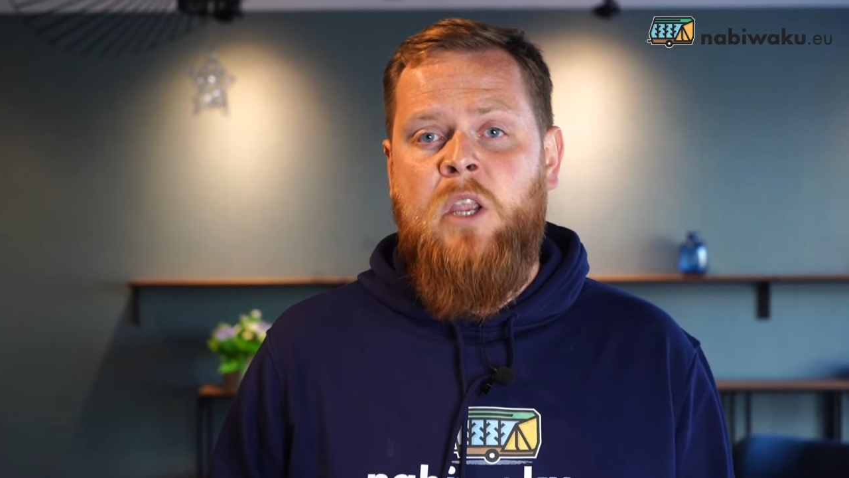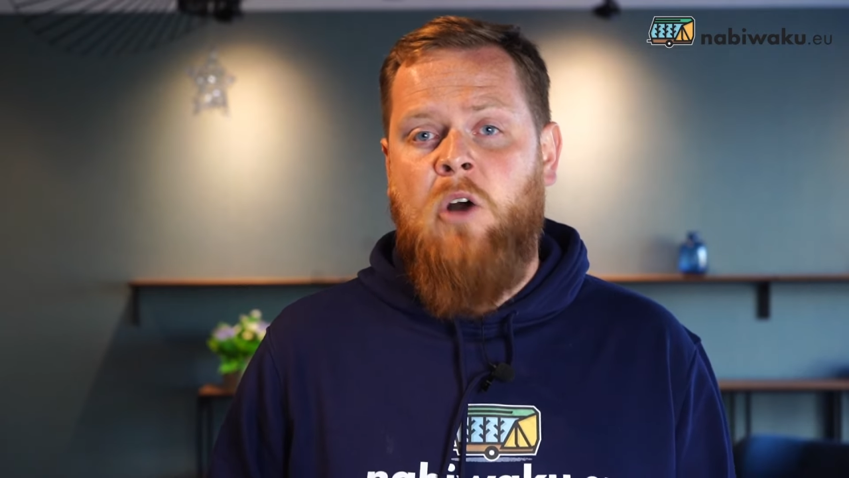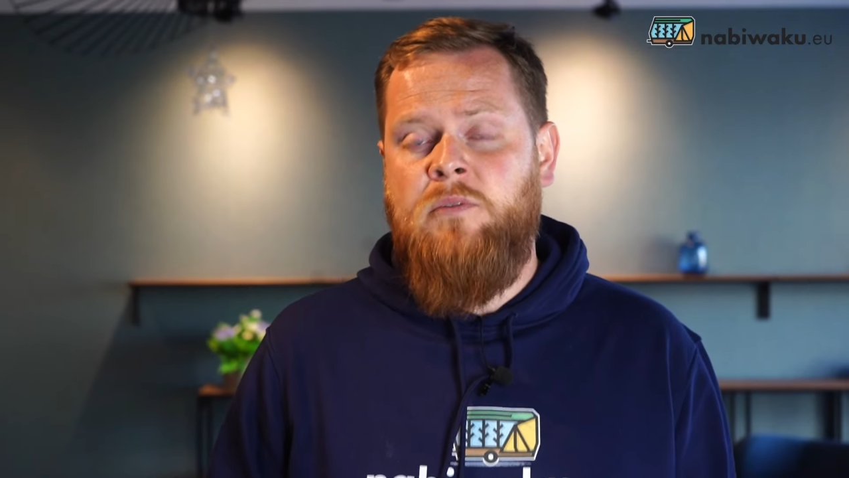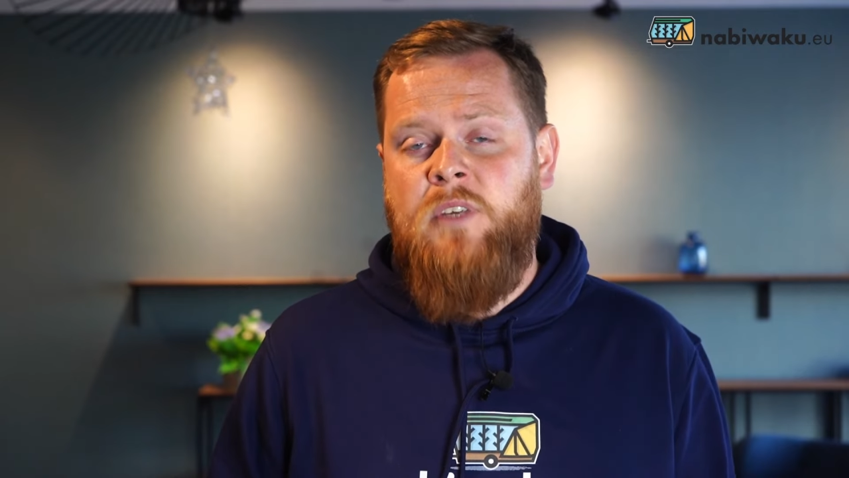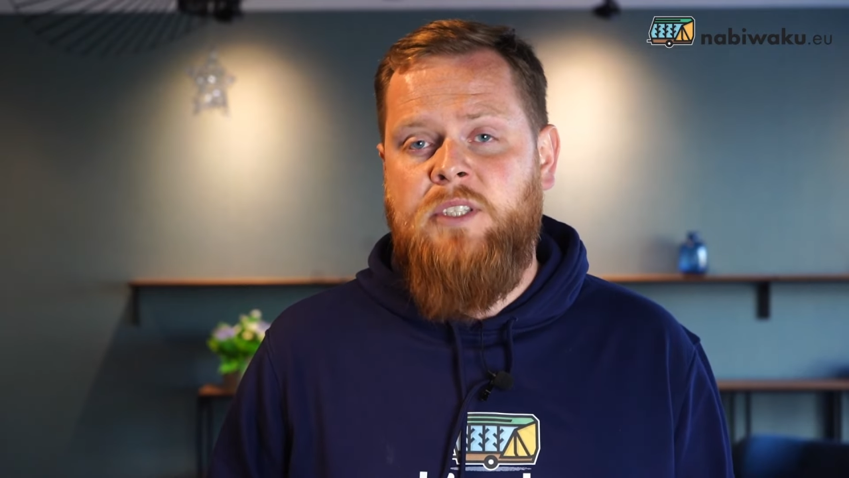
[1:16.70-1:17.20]

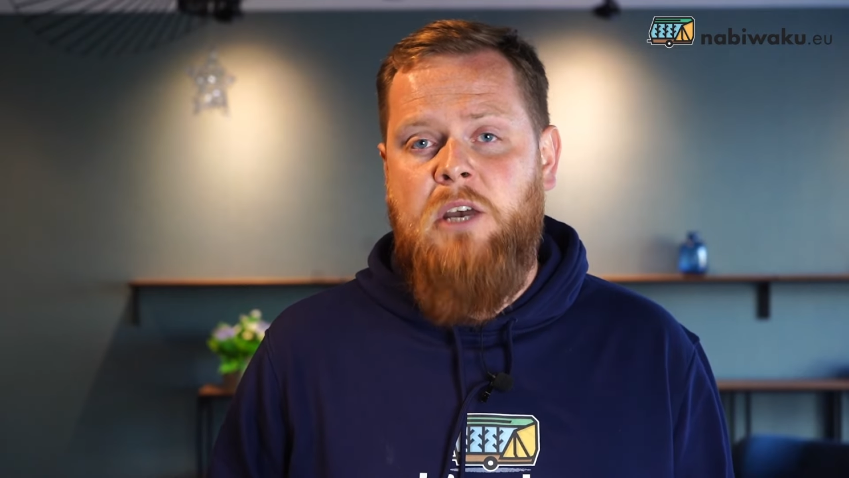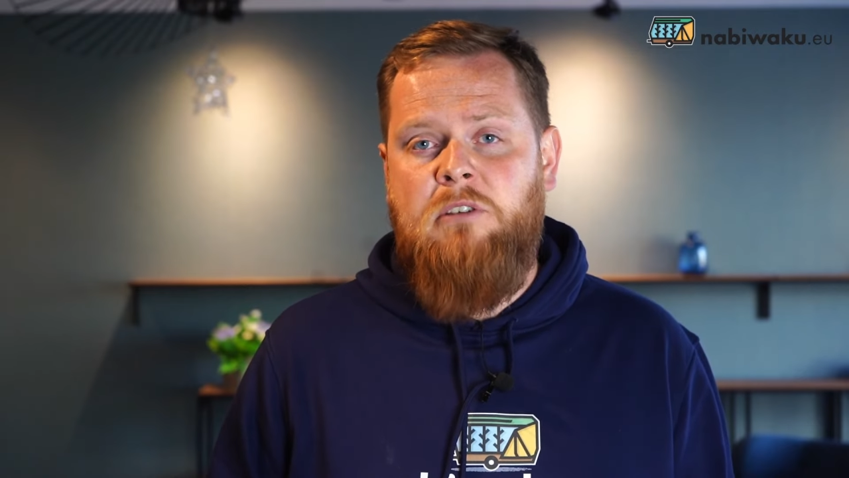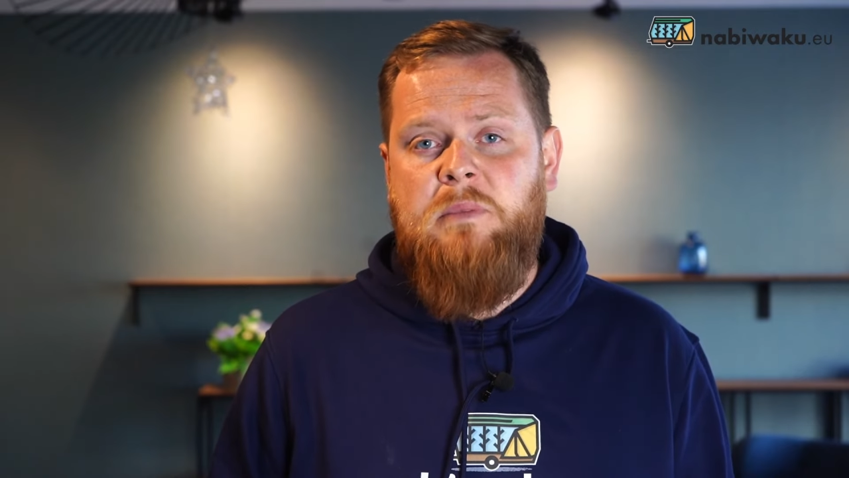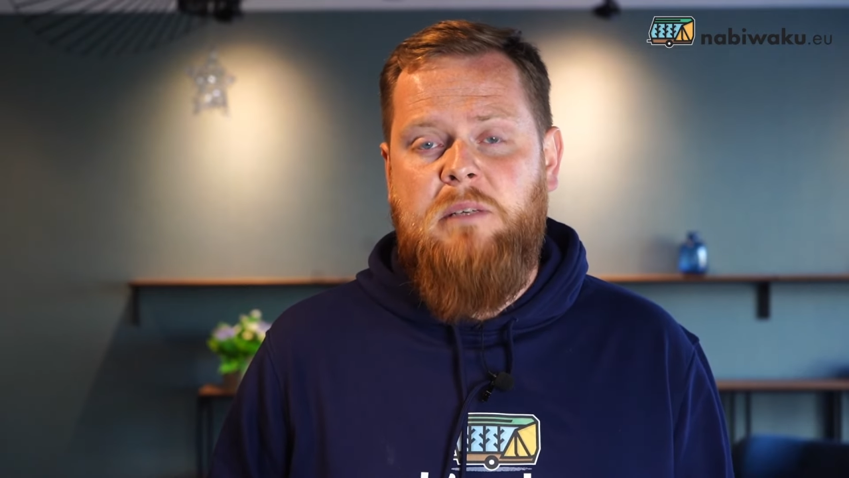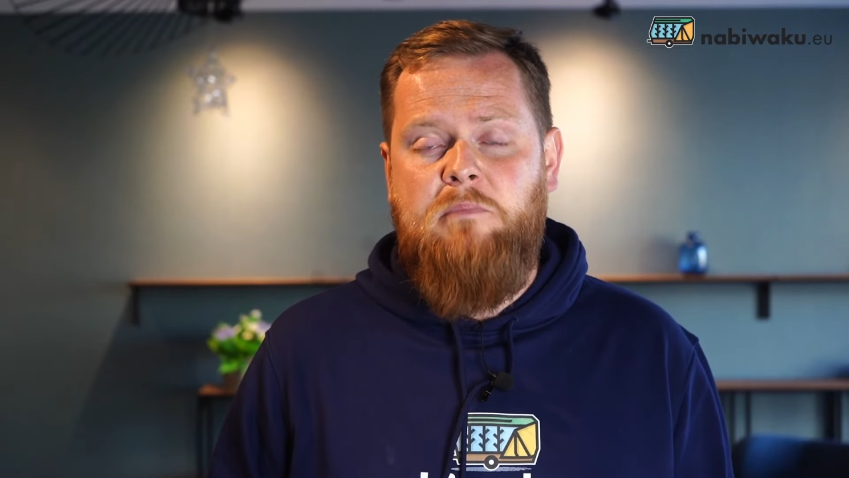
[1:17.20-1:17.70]

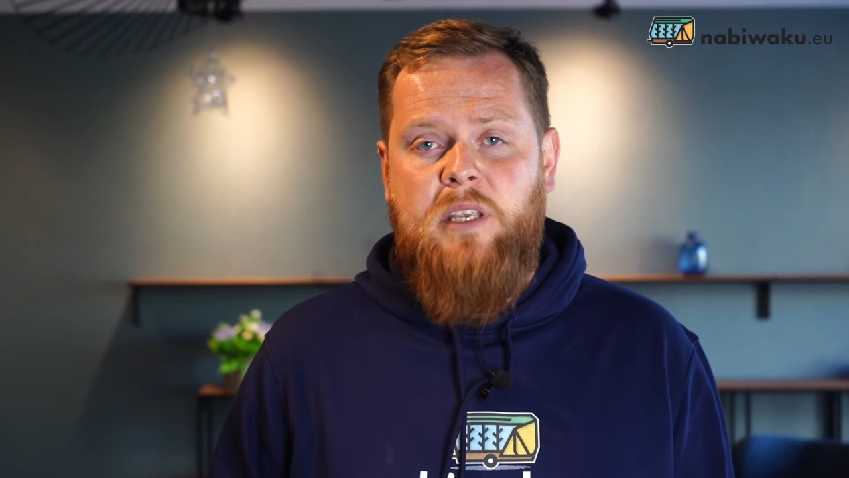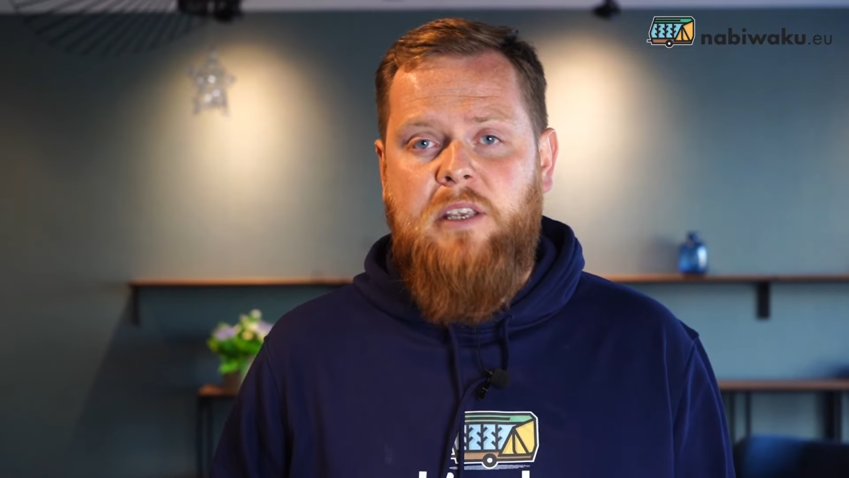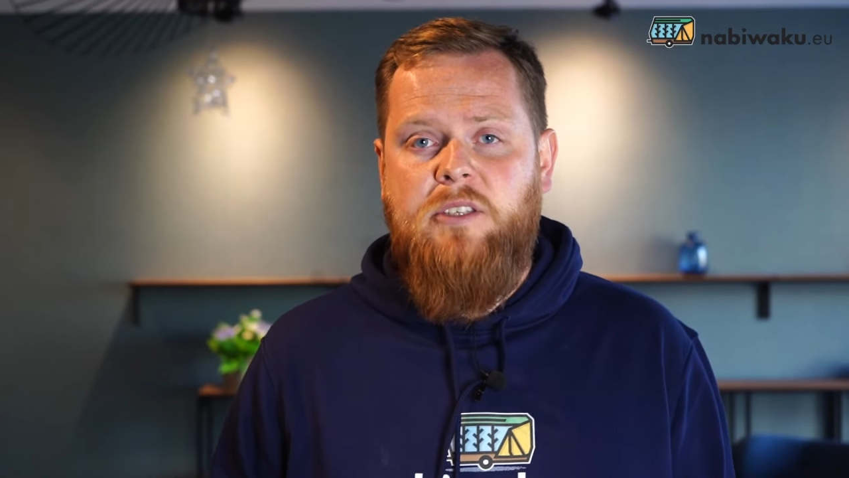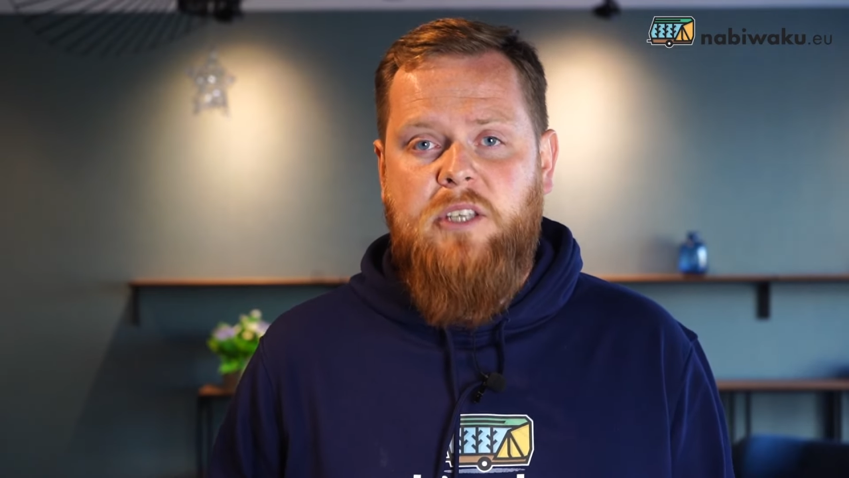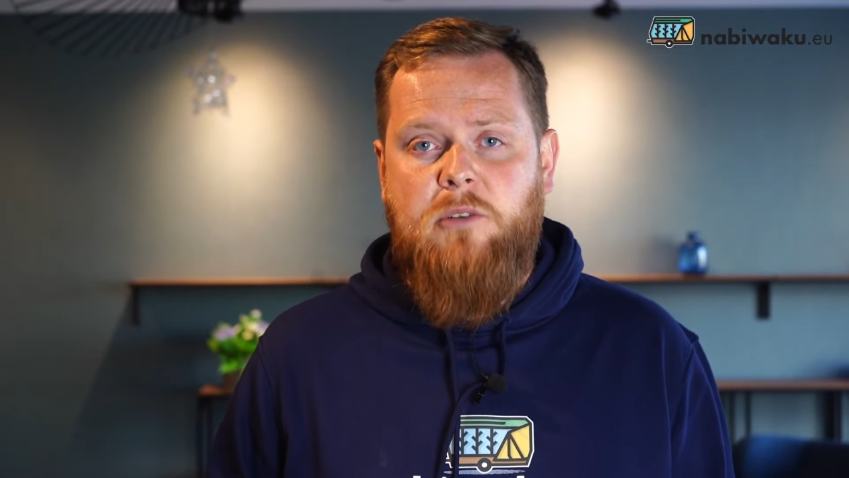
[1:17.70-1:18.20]
Odwiedzałem
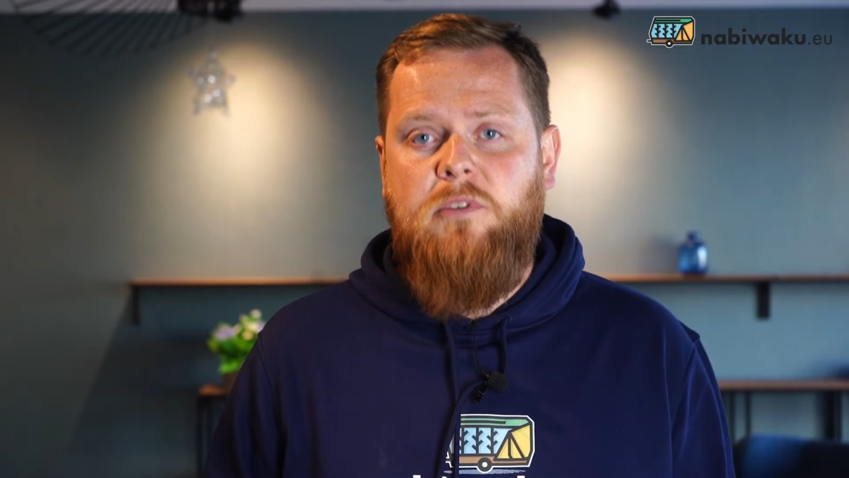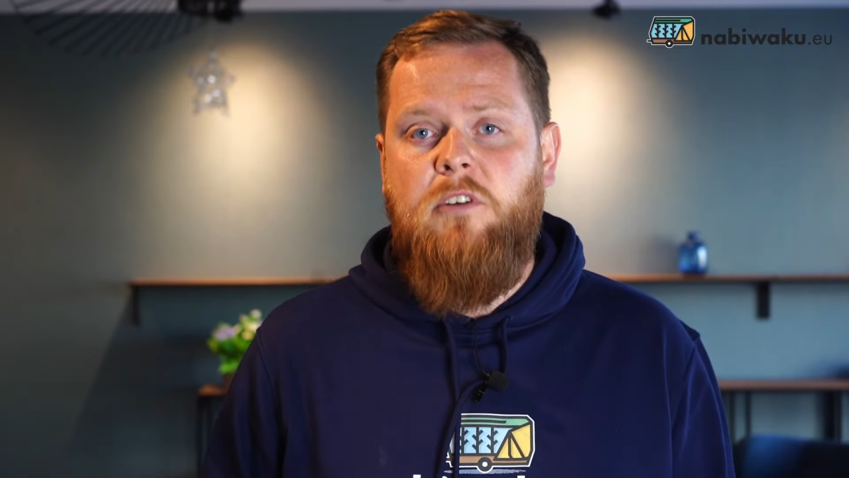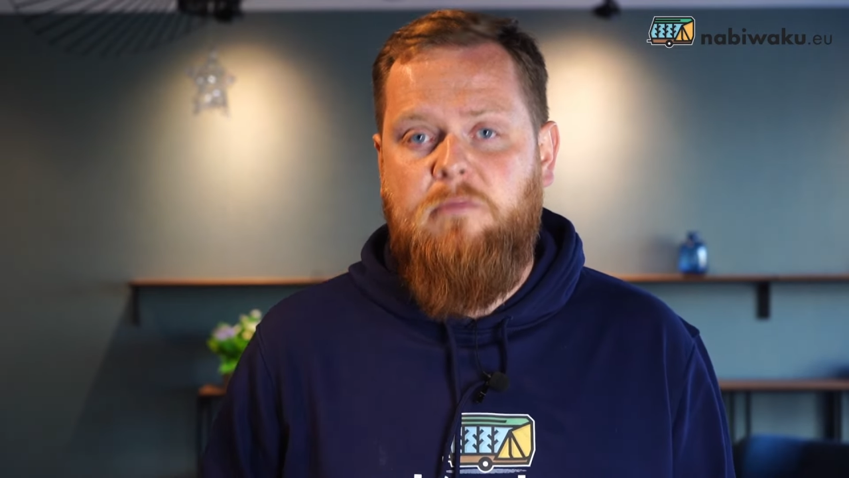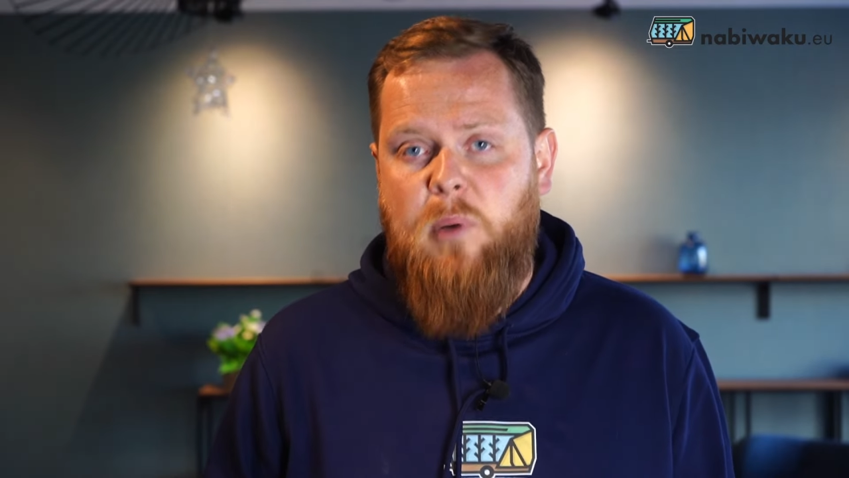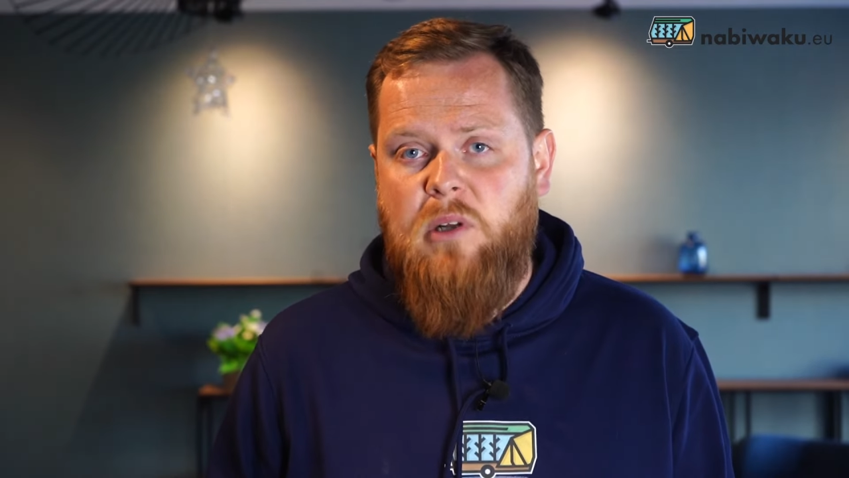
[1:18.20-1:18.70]
kempingi zarówno
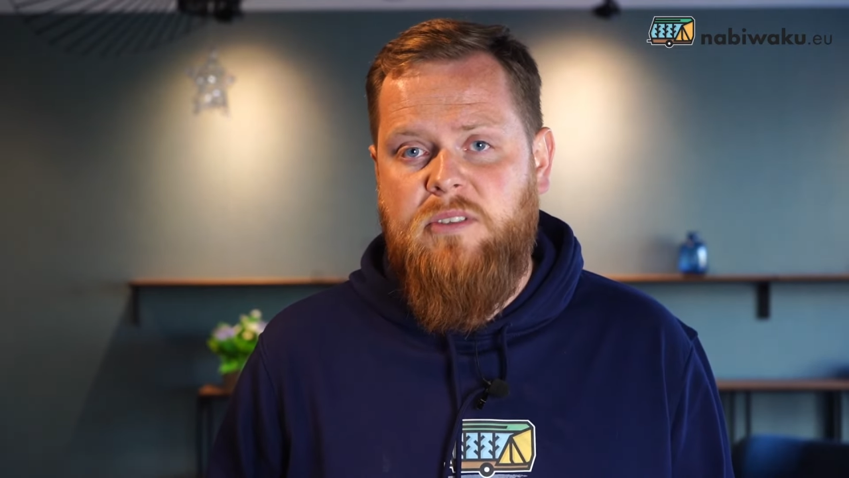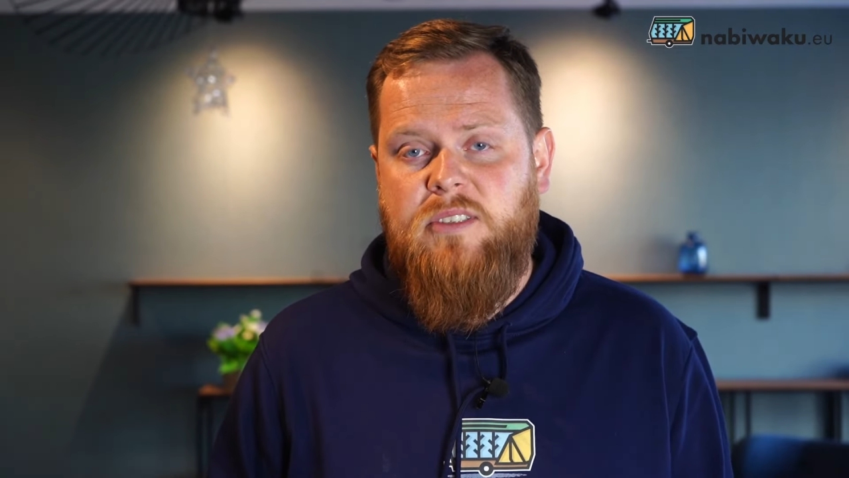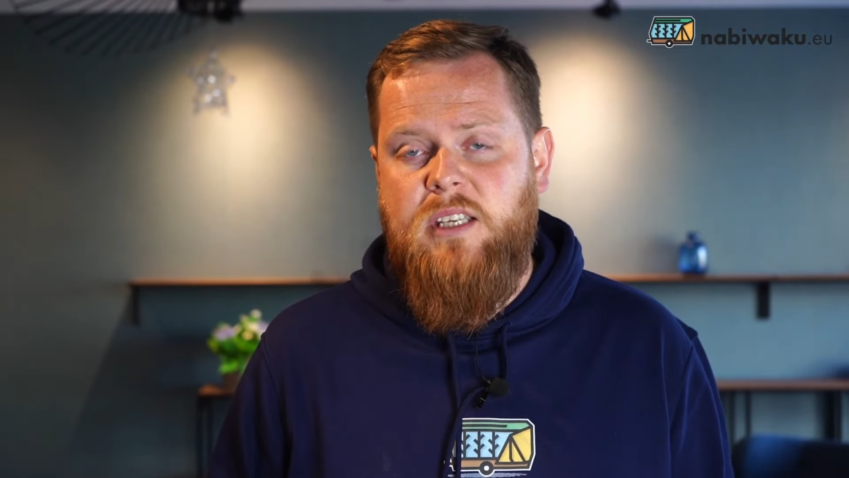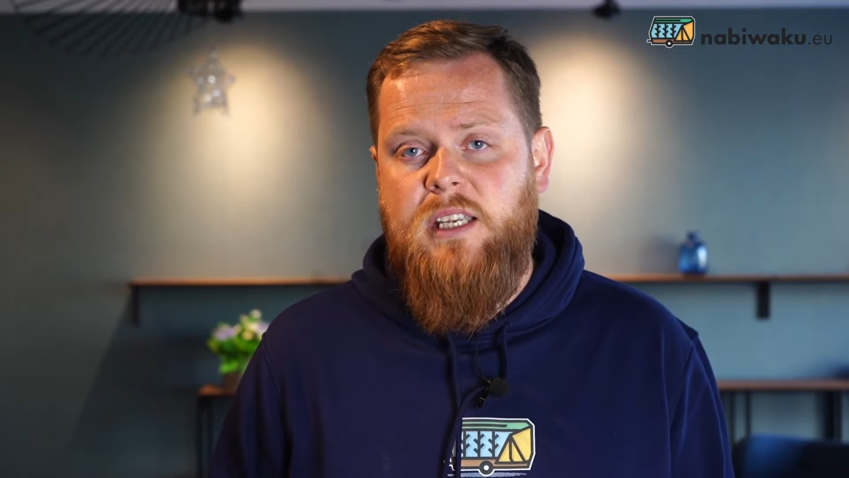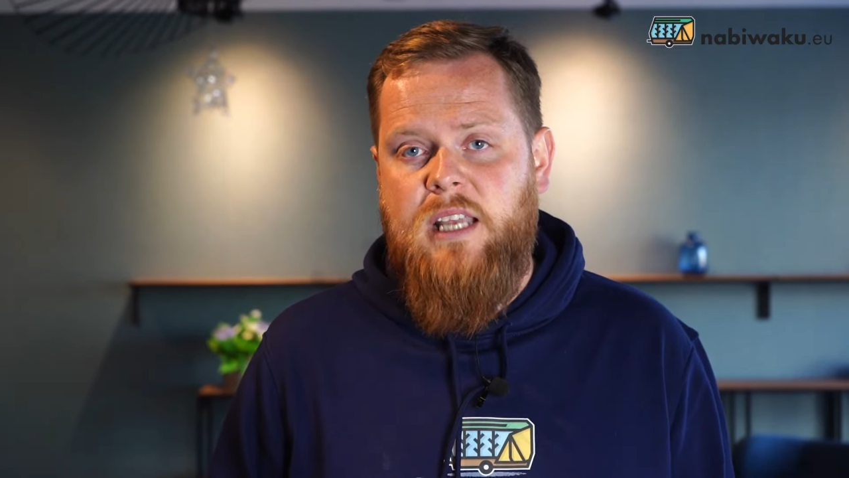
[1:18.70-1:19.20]
w Polsce,